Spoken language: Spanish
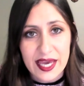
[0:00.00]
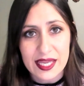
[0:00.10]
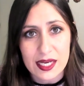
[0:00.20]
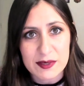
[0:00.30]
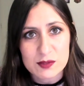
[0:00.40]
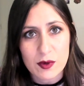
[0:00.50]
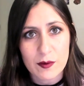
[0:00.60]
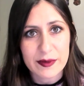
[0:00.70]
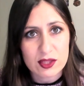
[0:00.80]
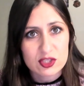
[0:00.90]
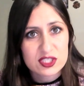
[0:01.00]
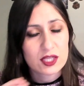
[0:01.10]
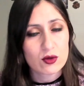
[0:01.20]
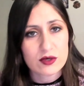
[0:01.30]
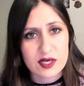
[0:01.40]
en el mismo momento
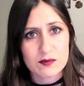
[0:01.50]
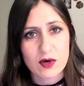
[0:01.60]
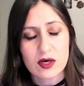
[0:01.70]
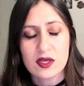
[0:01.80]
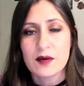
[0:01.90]
siguiendo un ritmo